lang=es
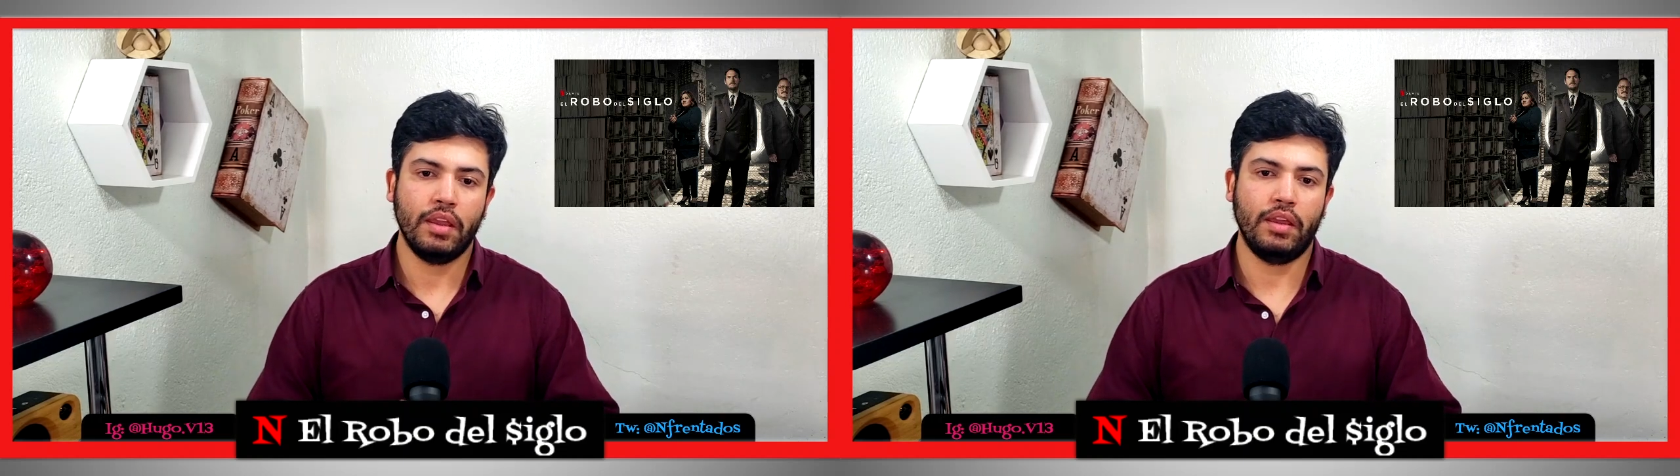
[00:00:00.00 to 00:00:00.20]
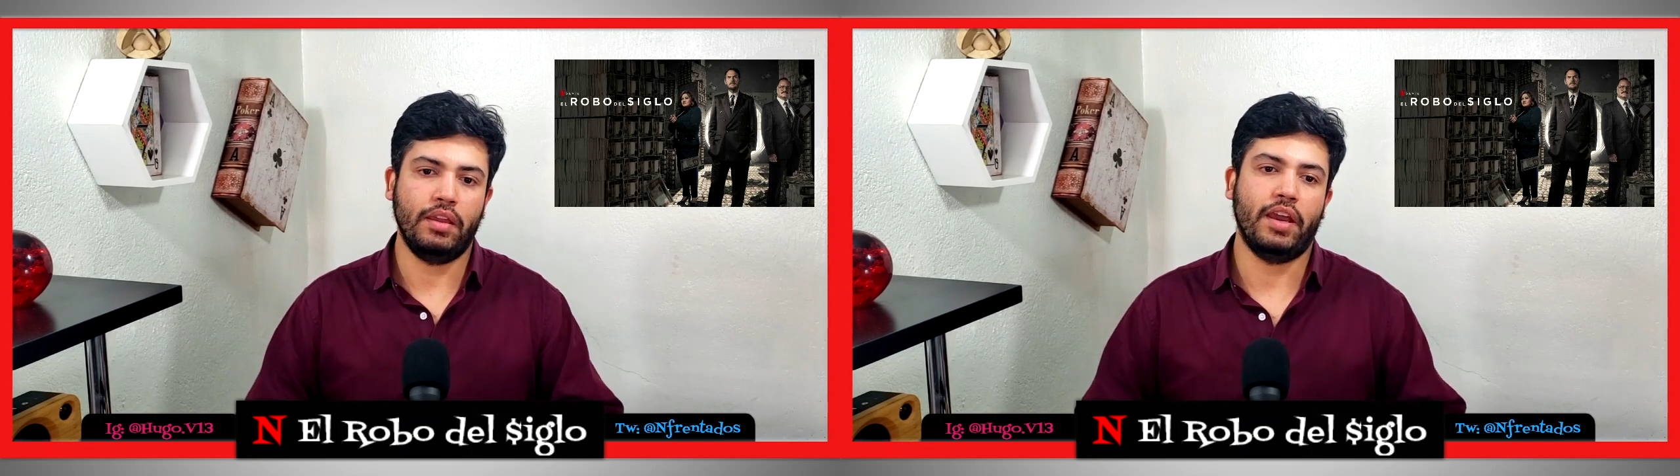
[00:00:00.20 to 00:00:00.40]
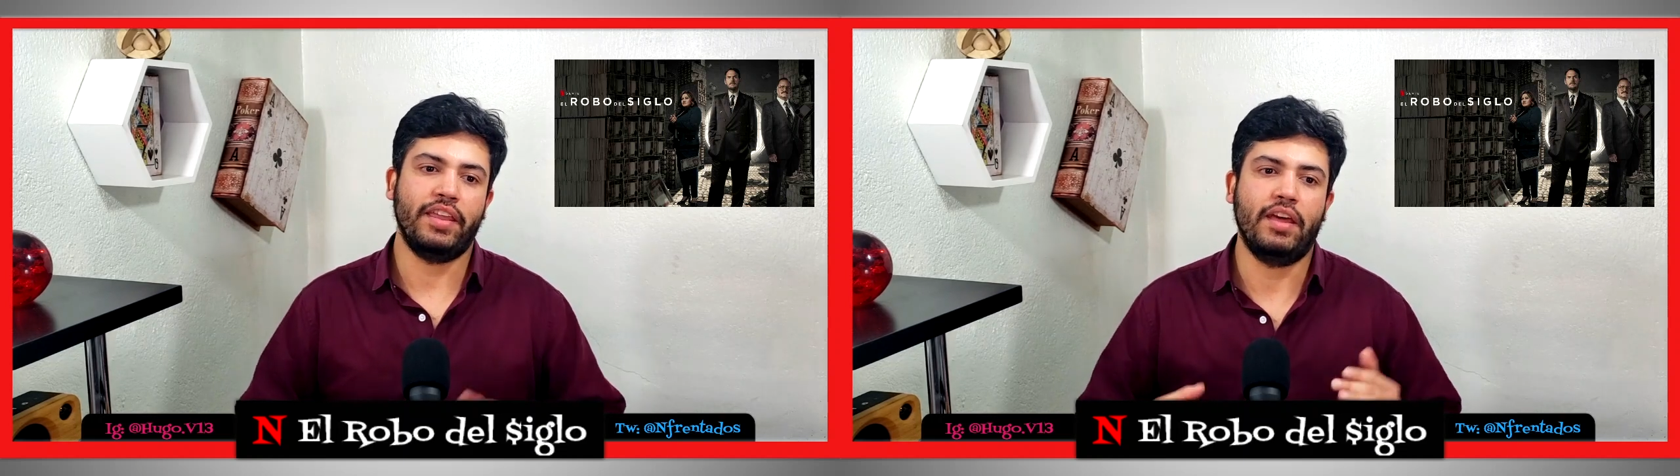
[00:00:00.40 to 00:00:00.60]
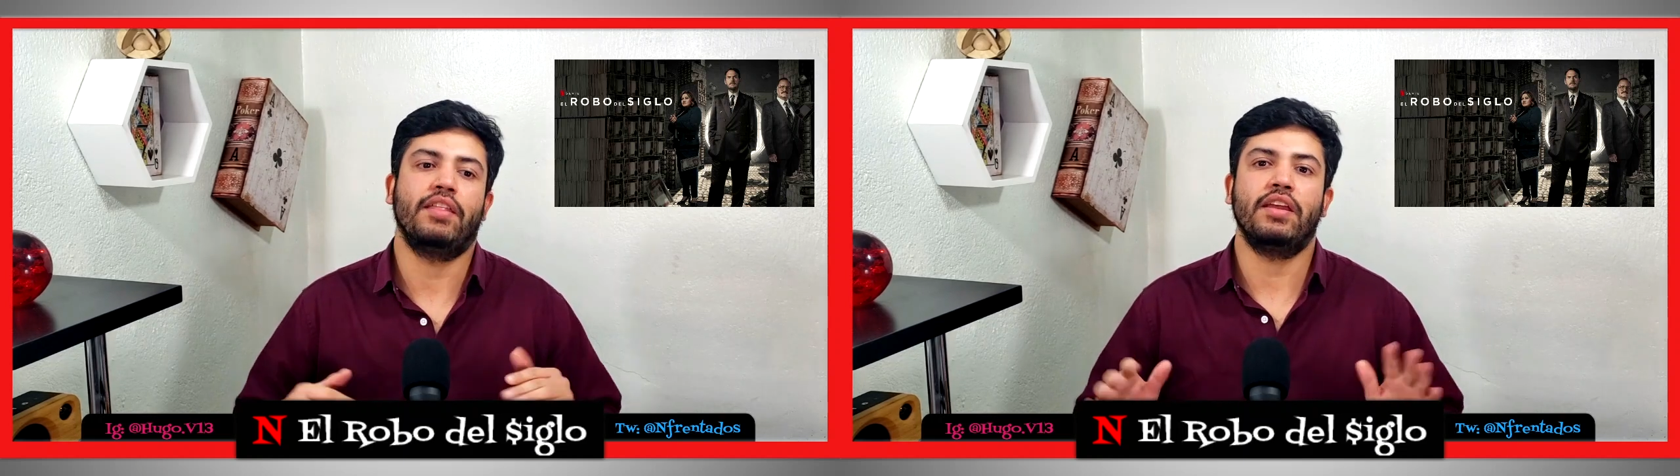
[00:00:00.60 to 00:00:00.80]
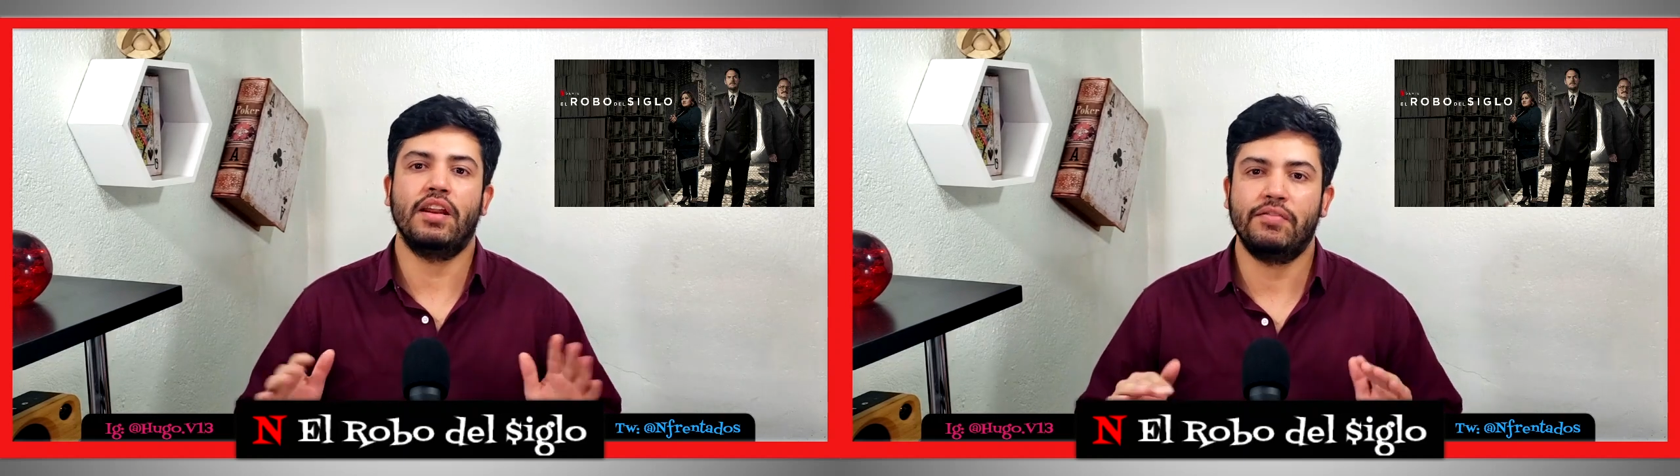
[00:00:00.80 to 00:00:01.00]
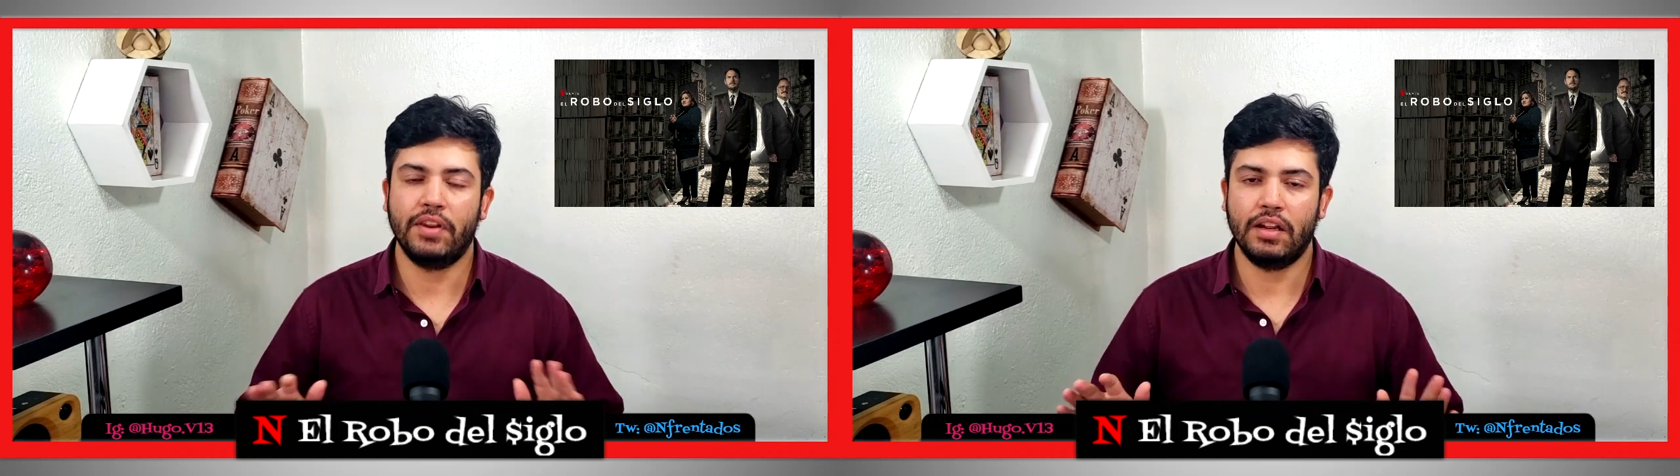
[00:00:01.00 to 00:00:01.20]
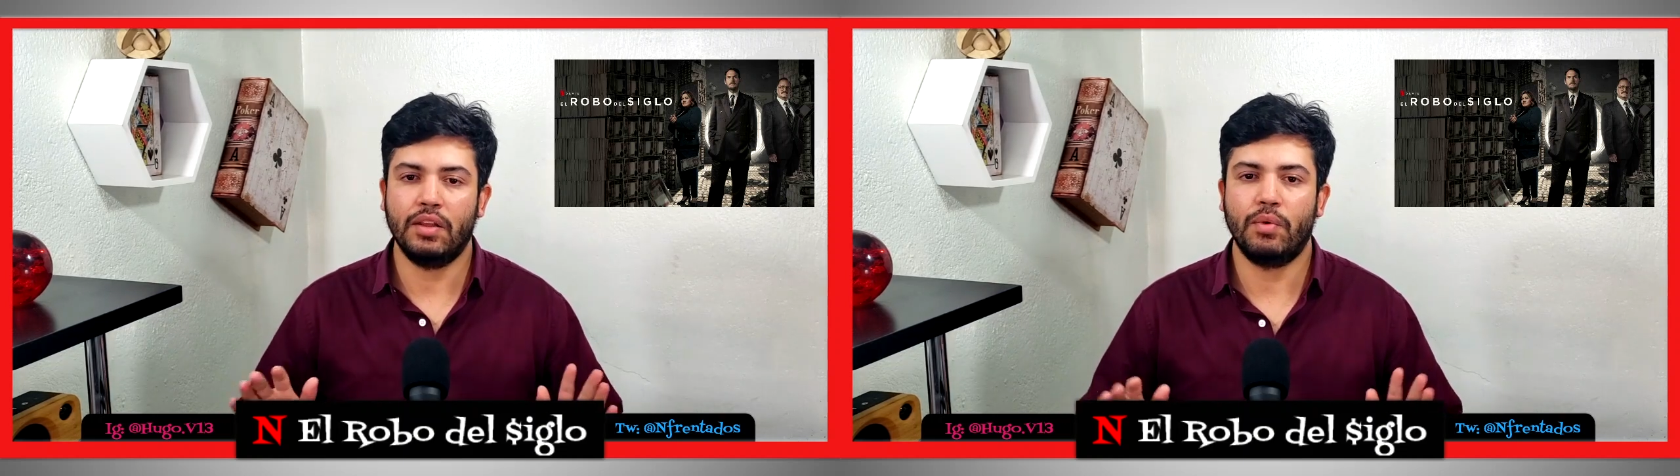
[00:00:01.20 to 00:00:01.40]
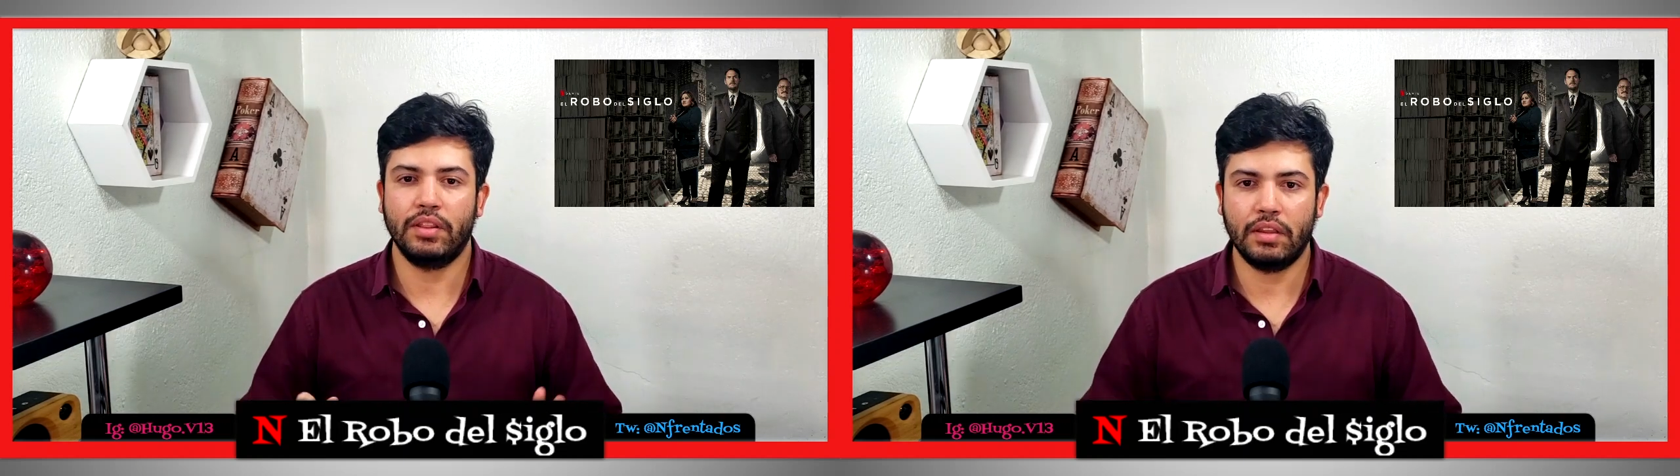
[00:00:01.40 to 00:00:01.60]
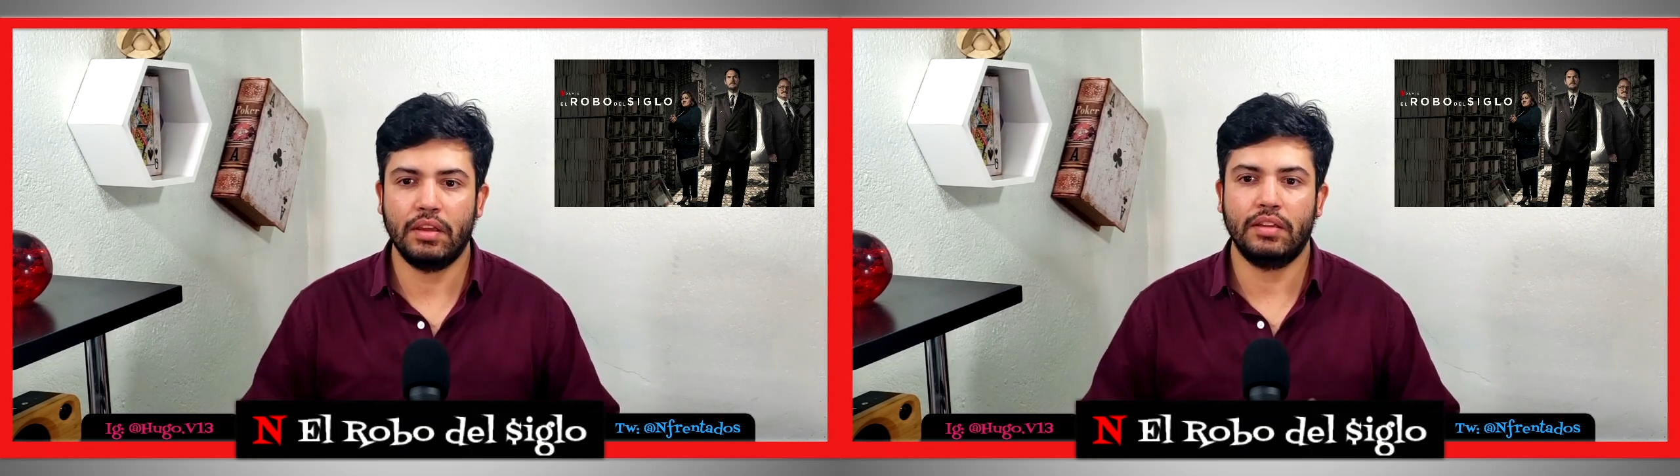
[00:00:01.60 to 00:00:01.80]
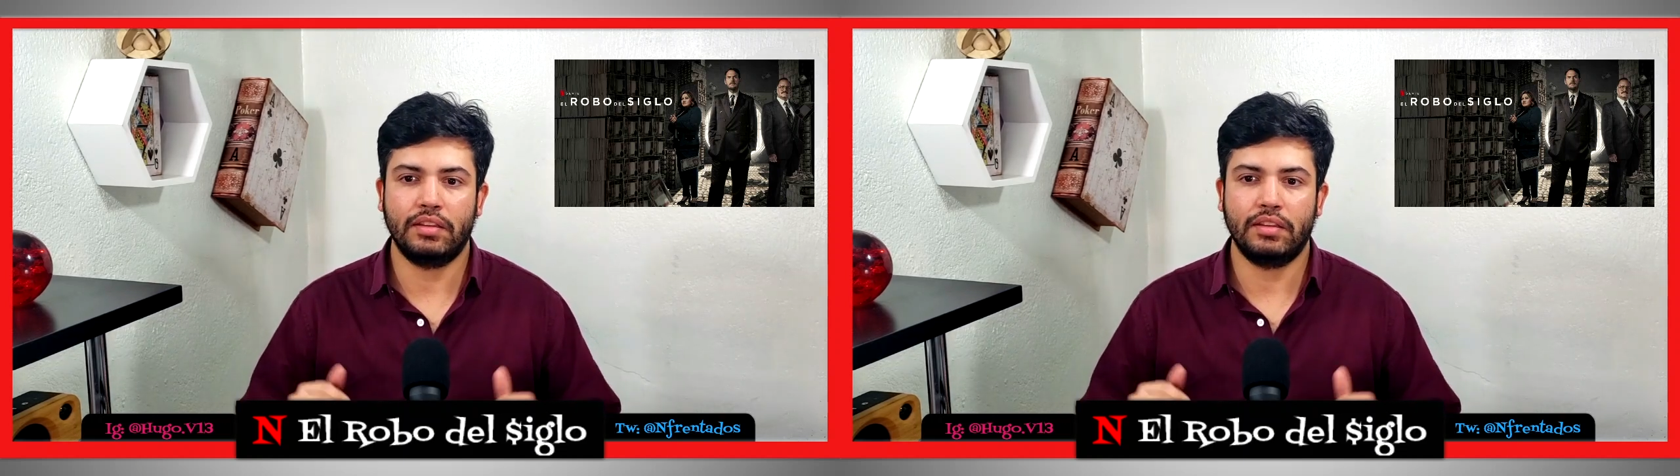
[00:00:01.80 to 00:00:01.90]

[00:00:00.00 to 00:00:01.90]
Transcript: eh, añadir al final de cuentas